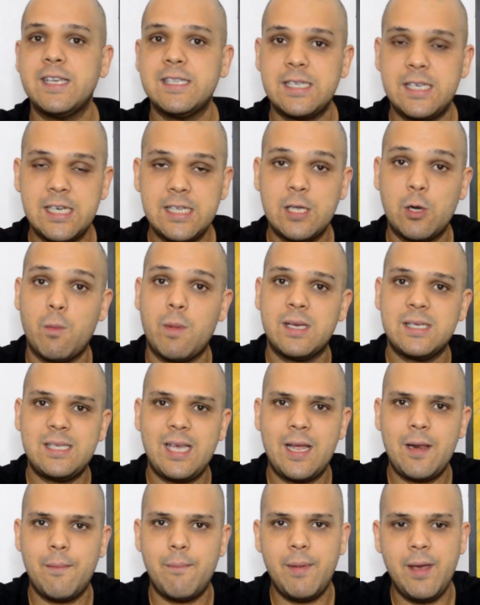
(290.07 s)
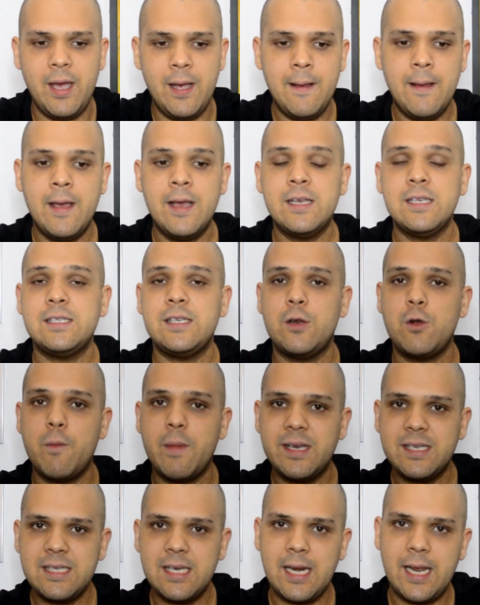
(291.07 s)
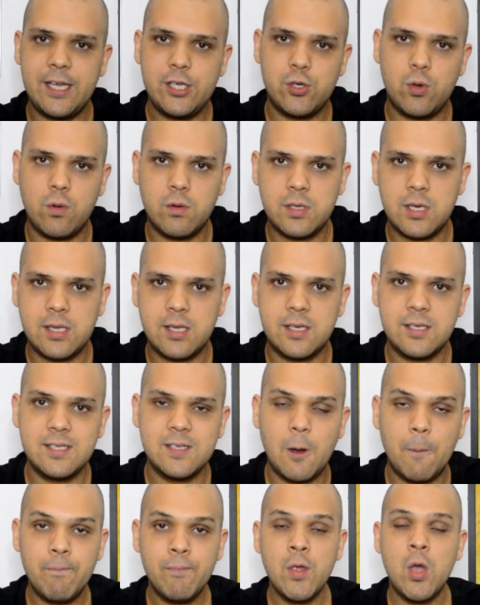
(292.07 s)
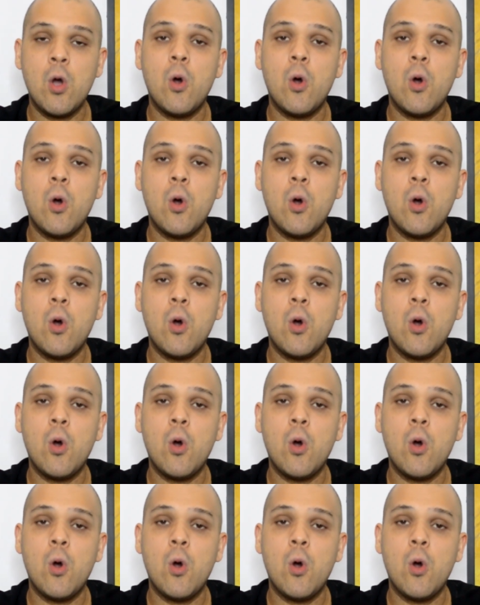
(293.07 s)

esquerda numa Série B seria uma excelente contratação.